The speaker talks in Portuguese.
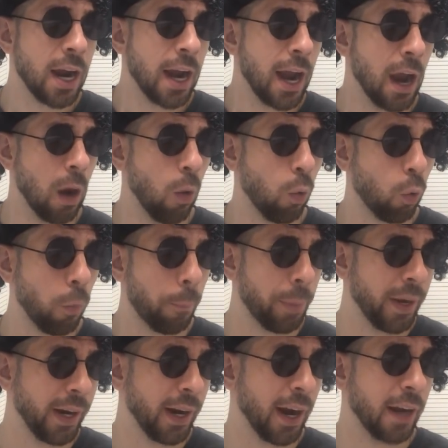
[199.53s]
É, o
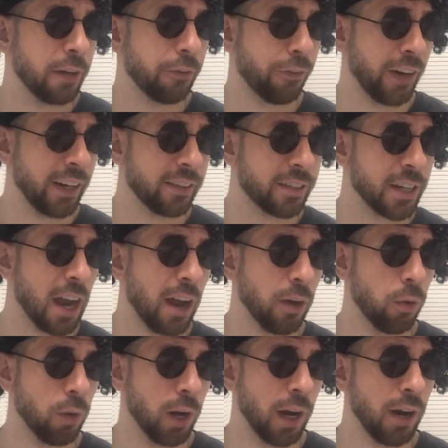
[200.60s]
Cupim é
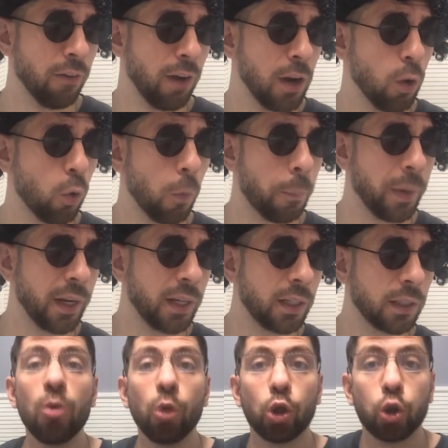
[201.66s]
diferenciado, né? Valeu, Cupim.
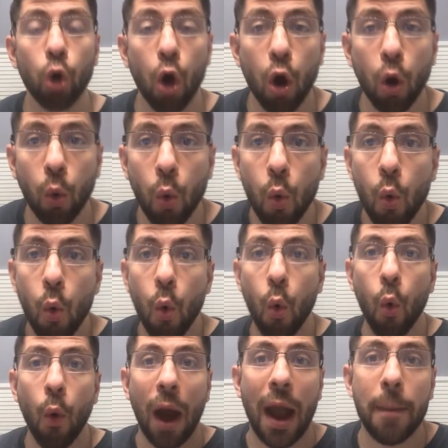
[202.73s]
no jogo,
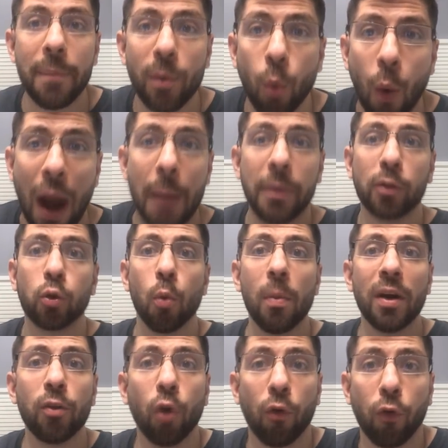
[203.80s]
o, o, árbitro, o árbitro
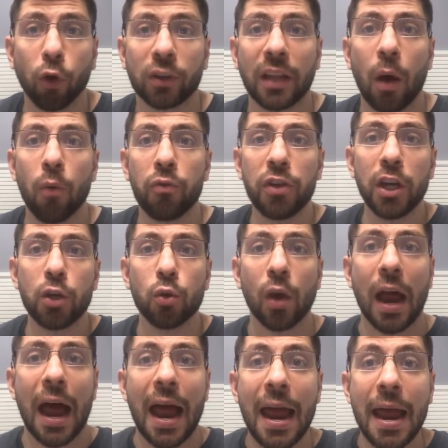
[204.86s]
mandou voltar o vídeo
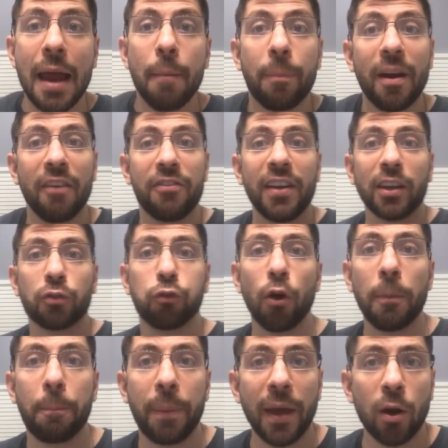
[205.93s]
lá para ver se
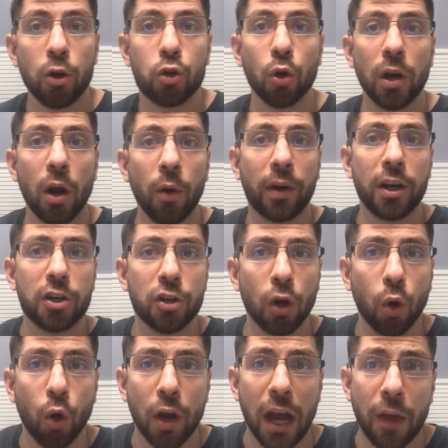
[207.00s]
foi pênalti ou não no Cristiano
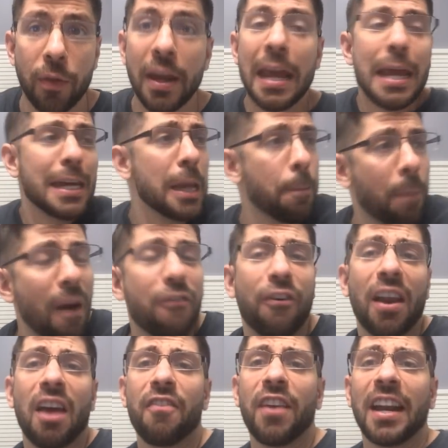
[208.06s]
Ronaldo. Que, para
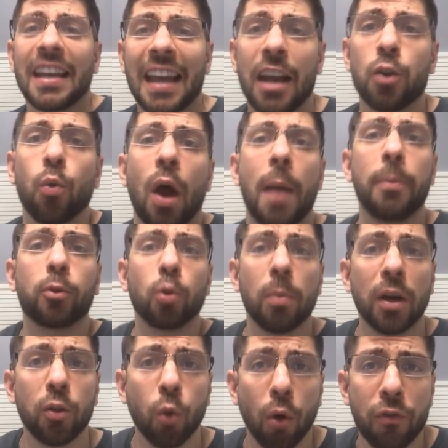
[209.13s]
falar a verdade, o árbitro
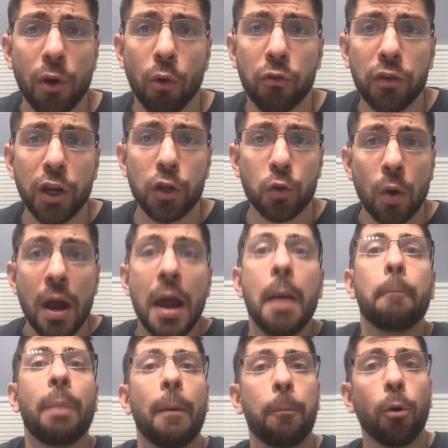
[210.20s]
mandou ver o vídeo
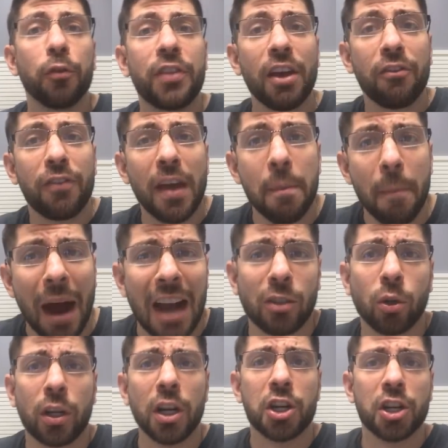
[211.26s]
para poder ver mais
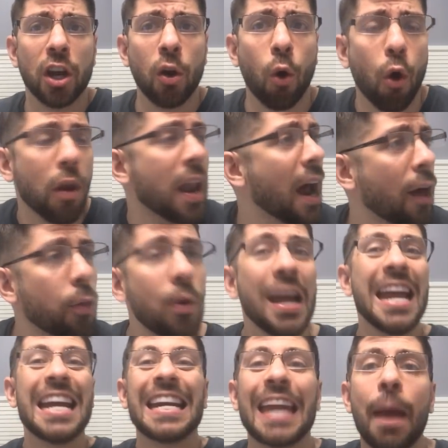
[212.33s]
o Cristiano Ronaldo,
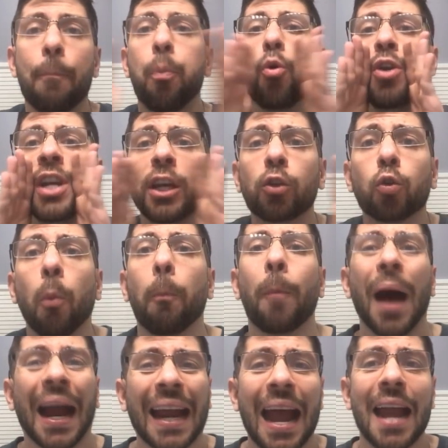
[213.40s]
que é bonito
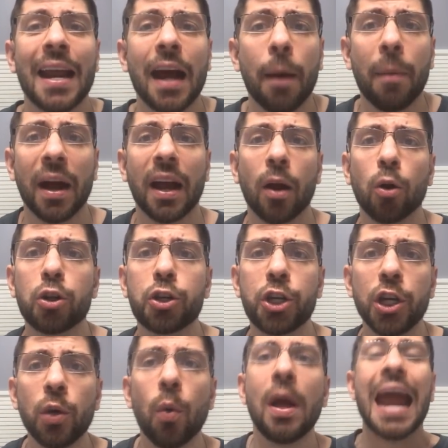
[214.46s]
pra caramba,
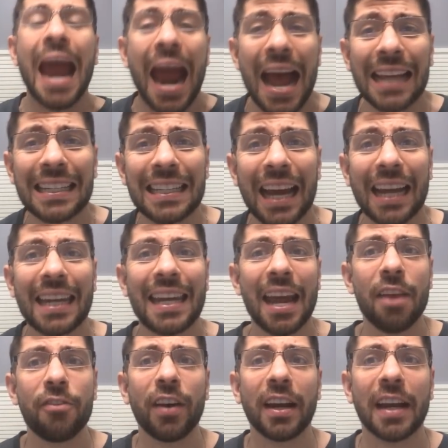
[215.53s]
garotinho. Essa que é
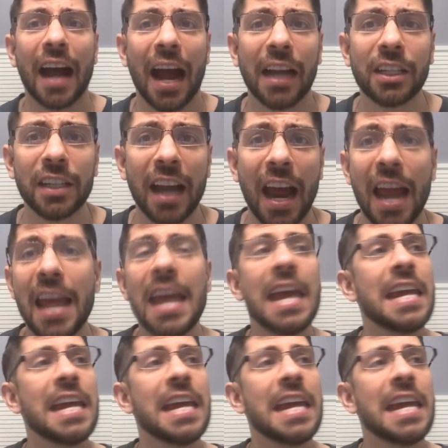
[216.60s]
a verdade, né?